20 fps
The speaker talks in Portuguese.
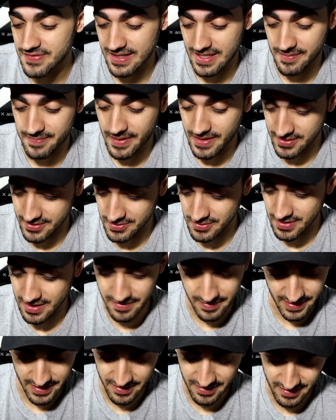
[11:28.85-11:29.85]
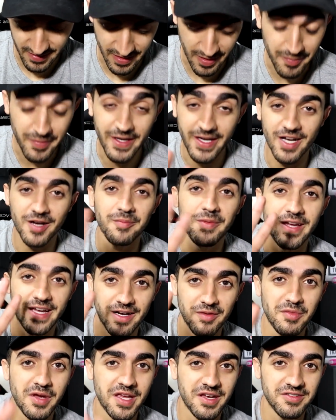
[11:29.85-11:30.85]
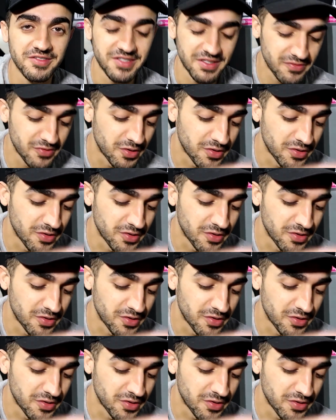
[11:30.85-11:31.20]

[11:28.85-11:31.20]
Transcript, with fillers: de falar pra Júlia, mano. Calma aí, calma aí, calma aí, eu já